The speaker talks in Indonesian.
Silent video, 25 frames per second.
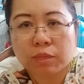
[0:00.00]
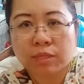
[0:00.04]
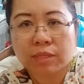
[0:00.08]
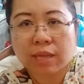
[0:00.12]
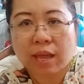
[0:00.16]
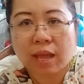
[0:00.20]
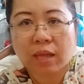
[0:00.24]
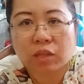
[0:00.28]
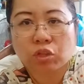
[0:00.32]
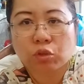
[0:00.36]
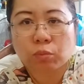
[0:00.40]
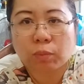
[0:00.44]

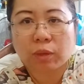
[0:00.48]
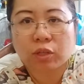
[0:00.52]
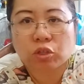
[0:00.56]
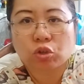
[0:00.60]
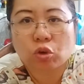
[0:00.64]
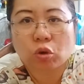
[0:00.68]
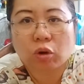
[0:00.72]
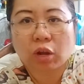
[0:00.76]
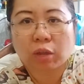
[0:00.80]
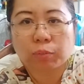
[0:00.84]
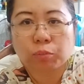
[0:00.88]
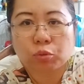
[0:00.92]
bisa cuman
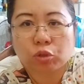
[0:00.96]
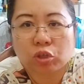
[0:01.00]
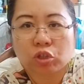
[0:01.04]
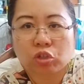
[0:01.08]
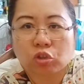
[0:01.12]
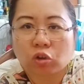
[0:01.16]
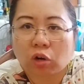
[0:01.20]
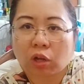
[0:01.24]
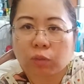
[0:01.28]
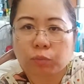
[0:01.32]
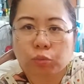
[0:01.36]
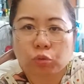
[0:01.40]
coklat putih
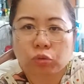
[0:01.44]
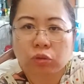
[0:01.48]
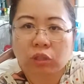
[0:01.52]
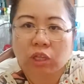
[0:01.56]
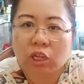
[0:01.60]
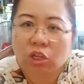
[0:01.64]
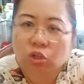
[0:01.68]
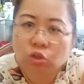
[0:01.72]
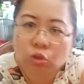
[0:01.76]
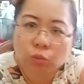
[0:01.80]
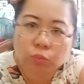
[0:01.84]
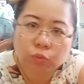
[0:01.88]
coklat
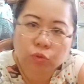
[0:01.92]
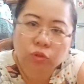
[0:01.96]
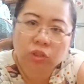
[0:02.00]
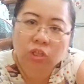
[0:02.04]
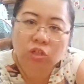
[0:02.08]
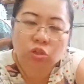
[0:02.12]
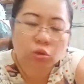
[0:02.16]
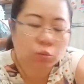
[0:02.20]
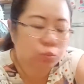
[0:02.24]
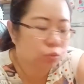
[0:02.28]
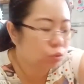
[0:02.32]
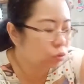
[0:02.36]
putih hijau
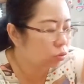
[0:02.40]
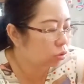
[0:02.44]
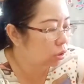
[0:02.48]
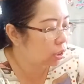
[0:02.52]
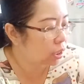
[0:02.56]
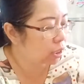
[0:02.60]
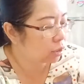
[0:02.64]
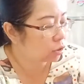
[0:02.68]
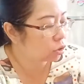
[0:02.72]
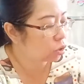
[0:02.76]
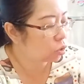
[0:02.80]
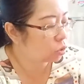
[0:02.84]
putih hijau
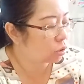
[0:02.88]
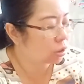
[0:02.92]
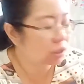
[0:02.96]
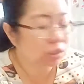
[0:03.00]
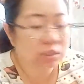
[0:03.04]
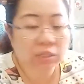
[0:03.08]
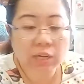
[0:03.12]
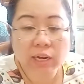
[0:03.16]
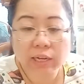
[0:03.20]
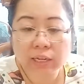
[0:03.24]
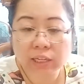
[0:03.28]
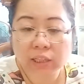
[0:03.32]
putih atau
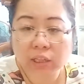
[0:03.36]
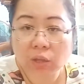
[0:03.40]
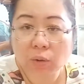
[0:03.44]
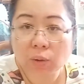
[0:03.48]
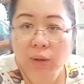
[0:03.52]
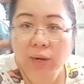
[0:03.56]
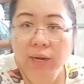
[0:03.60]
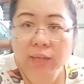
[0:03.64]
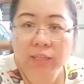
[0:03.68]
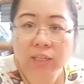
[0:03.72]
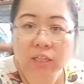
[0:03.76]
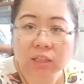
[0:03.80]
terserah kita
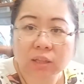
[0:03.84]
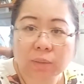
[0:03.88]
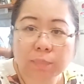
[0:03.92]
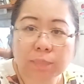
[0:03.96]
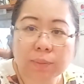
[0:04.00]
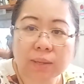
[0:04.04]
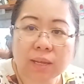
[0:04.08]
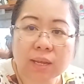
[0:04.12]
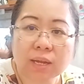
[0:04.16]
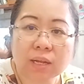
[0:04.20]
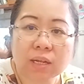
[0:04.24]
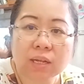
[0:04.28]
warnanya
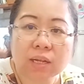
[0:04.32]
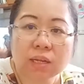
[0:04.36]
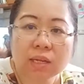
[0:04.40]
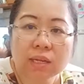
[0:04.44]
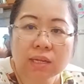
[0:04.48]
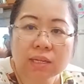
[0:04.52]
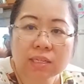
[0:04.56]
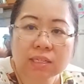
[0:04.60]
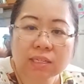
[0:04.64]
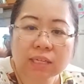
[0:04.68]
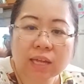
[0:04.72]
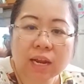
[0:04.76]
tapi yang
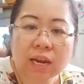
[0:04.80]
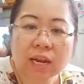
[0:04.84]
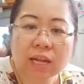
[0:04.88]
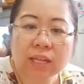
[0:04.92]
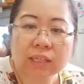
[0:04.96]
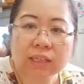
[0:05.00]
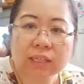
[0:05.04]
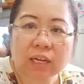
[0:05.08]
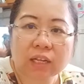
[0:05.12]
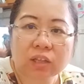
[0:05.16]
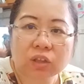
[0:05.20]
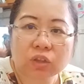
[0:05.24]

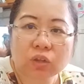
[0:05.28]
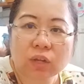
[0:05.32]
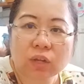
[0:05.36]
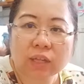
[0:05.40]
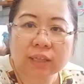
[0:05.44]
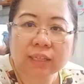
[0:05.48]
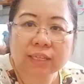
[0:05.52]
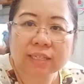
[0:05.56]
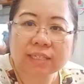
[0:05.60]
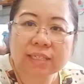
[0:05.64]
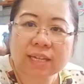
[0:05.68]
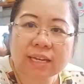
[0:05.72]
sekarang ngetrend tuh
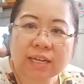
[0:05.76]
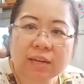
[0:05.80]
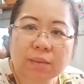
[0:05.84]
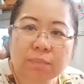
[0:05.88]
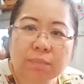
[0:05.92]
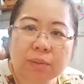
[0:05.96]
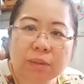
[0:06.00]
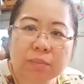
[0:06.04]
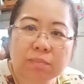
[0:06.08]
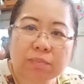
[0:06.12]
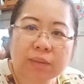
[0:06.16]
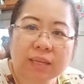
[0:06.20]
atasnya ada
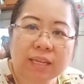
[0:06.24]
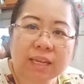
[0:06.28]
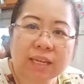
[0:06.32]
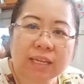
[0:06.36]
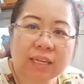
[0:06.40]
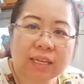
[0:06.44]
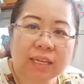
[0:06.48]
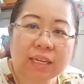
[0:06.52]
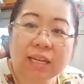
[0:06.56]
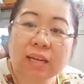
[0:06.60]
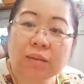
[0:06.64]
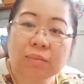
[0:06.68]
pink pinknya
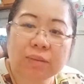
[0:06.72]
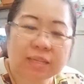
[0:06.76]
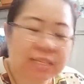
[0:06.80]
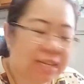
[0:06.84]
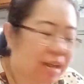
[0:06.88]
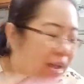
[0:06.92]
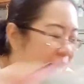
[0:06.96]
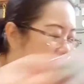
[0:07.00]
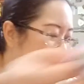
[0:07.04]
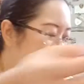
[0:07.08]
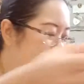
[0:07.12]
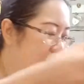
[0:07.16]
gini lebih
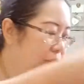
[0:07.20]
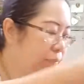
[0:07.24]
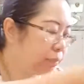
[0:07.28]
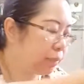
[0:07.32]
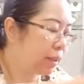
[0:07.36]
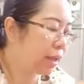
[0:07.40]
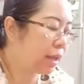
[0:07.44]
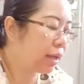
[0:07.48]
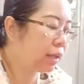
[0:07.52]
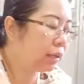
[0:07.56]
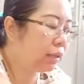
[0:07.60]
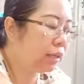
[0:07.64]
cakep
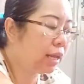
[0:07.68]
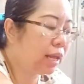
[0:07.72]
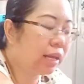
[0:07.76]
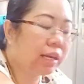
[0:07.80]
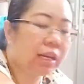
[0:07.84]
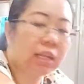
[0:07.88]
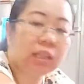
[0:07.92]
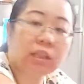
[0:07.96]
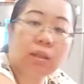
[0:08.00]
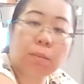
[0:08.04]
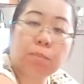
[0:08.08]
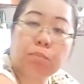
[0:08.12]
ya
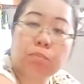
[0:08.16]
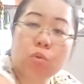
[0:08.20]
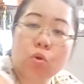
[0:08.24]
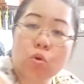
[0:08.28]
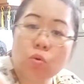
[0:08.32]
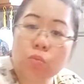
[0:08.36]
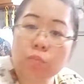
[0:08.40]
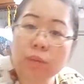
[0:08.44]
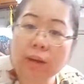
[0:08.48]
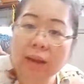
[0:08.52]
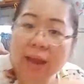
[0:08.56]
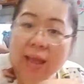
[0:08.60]
dari
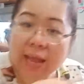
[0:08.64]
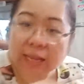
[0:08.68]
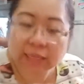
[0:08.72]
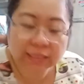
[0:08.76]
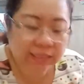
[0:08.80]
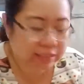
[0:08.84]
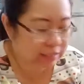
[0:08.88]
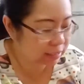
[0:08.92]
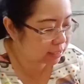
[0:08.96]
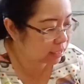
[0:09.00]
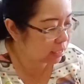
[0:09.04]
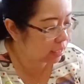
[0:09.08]
tepung
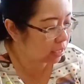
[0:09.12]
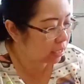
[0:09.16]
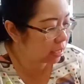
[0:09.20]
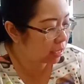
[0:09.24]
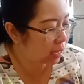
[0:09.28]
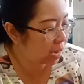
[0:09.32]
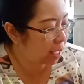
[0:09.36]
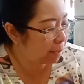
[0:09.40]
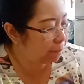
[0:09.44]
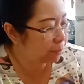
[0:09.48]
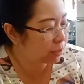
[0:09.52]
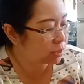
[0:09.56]
beras
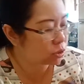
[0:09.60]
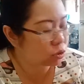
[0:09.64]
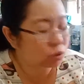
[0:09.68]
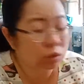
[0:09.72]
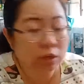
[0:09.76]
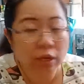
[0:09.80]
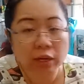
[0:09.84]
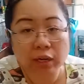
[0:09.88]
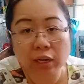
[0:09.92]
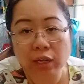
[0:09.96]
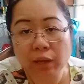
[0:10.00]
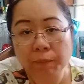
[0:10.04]
jadi lapis
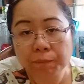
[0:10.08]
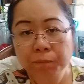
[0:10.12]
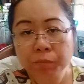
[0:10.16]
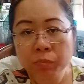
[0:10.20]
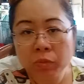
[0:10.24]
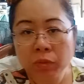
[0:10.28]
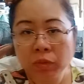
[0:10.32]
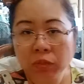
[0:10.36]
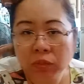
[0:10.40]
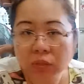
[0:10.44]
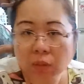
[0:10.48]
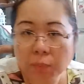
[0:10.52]
tuh dari
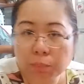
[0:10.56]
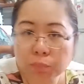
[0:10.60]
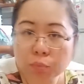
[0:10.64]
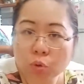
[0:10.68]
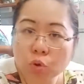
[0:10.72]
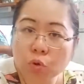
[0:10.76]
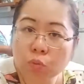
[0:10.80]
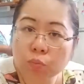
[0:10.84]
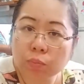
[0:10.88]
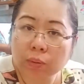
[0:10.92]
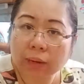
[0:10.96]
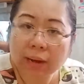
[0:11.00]

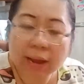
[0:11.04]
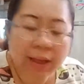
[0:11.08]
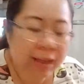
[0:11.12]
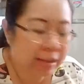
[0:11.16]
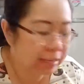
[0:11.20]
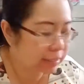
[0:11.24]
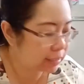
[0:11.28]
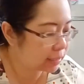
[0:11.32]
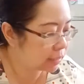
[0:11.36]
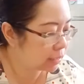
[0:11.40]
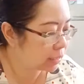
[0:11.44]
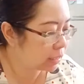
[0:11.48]
tepung
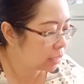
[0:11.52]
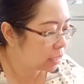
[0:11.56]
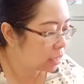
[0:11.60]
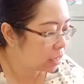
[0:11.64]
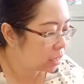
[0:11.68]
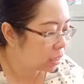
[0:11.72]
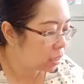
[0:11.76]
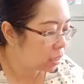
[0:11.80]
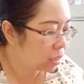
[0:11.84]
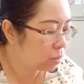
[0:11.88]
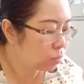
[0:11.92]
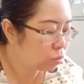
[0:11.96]
beras
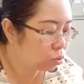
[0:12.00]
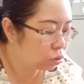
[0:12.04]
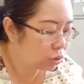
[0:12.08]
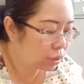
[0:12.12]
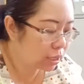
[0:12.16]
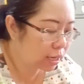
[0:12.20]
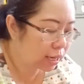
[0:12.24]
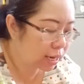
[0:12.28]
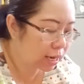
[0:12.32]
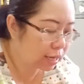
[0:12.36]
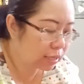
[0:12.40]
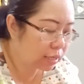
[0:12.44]

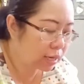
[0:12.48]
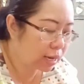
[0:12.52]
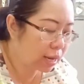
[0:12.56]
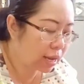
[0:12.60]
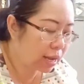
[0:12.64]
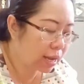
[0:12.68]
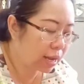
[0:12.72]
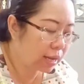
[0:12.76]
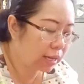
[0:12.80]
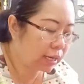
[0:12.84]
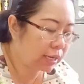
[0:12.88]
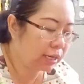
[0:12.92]
kemudian
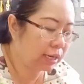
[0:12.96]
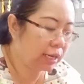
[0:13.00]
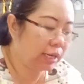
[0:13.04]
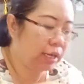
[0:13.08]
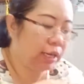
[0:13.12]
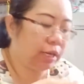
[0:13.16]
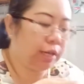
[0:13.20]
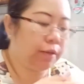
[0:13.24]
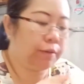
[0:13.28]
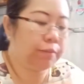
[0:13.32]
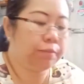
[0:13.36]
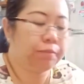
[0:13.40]
ada
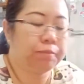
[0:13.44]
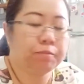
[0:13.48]
ini